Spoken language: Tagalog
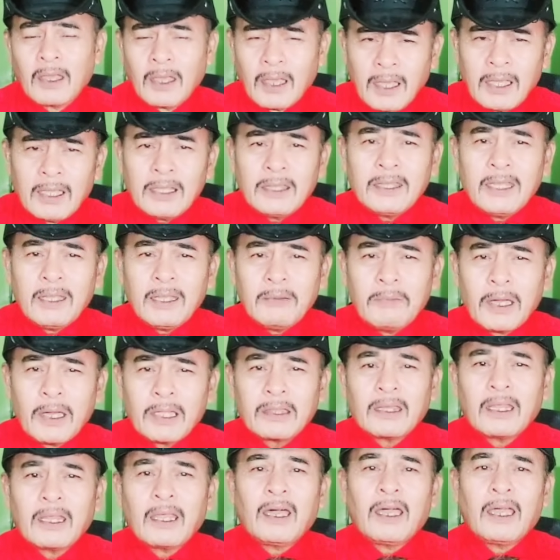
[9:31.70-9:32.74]
hindi
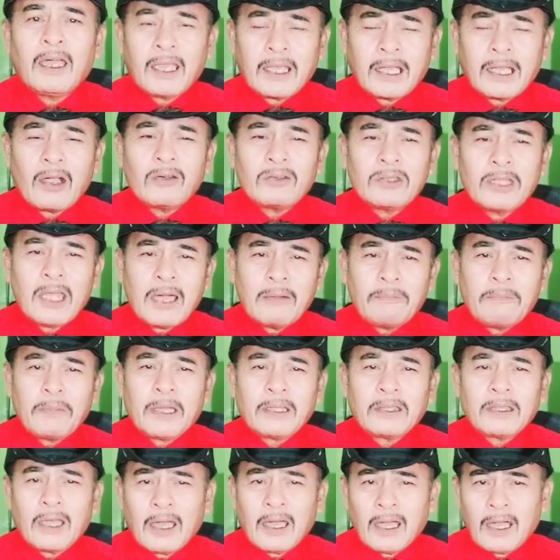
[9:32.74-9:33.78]
ba uh, ah, ikaw
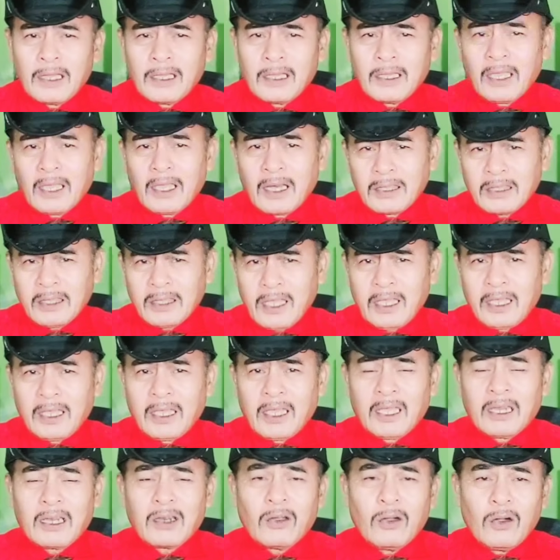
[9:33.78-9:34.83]
dapat ang
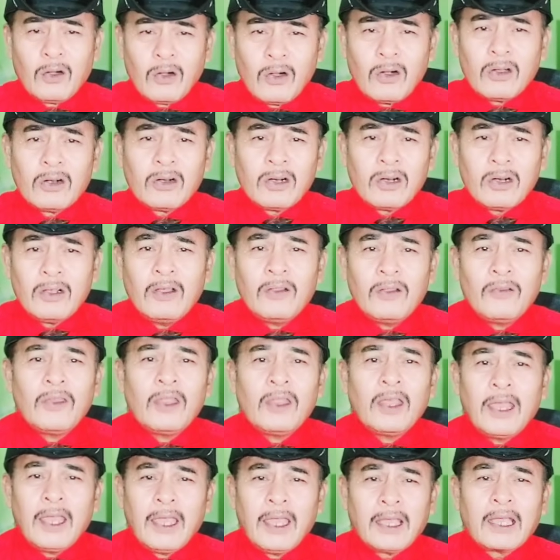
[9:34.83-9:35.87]
caretaker or
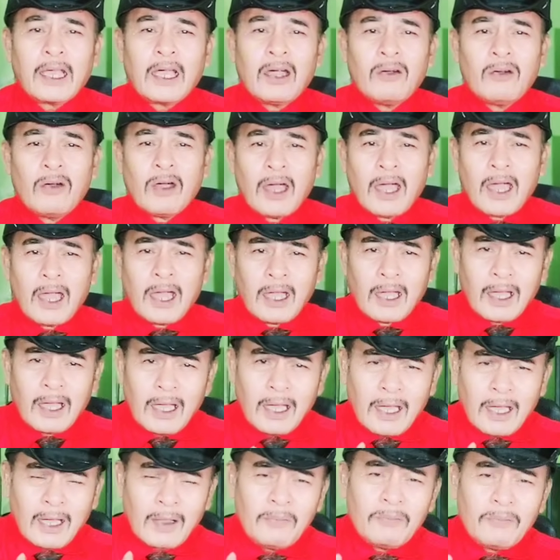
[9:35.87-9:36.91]
ikaw ang
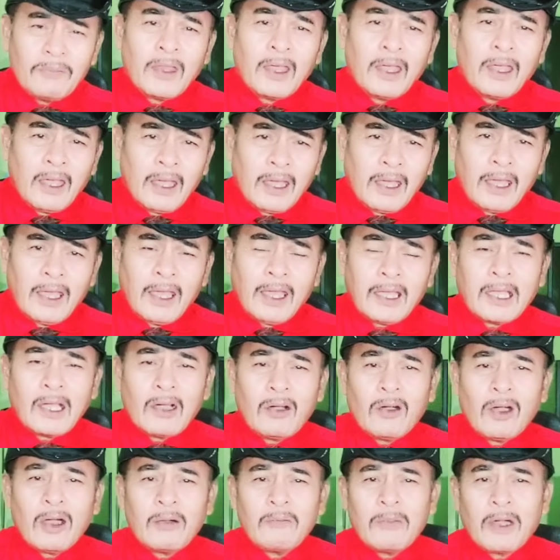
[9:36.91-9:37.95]
uh,
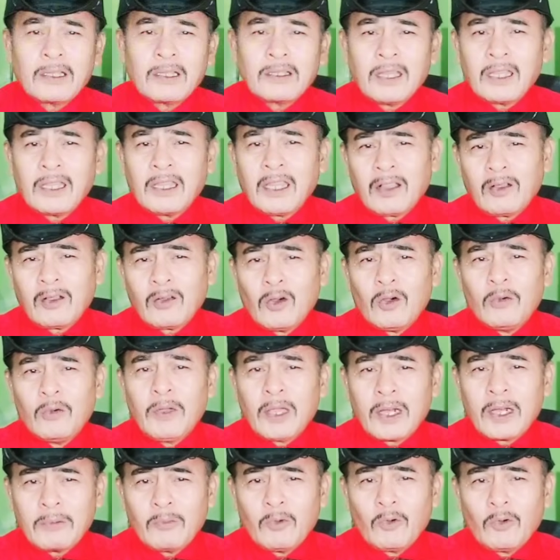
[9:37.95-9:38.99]
ikaw ang mag-take
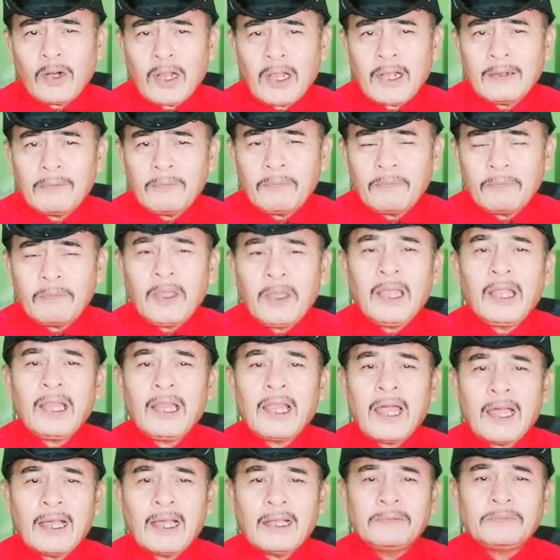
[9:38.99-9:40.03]
over muna
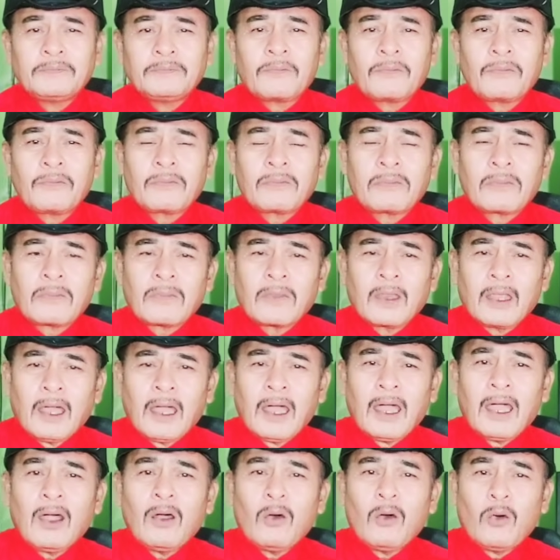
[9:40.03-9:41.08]
bilang
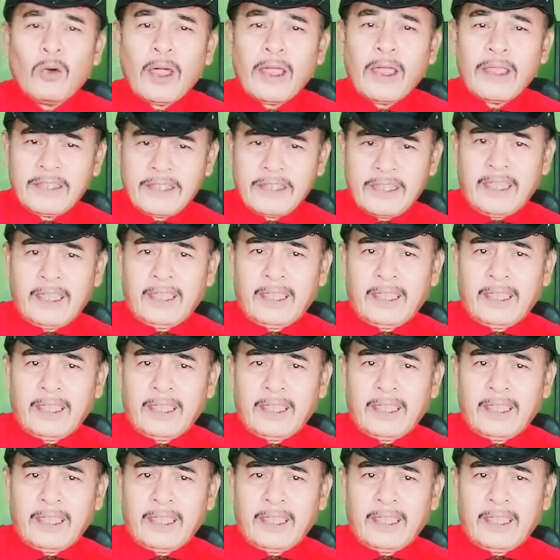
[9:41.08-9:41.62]
uh, OIC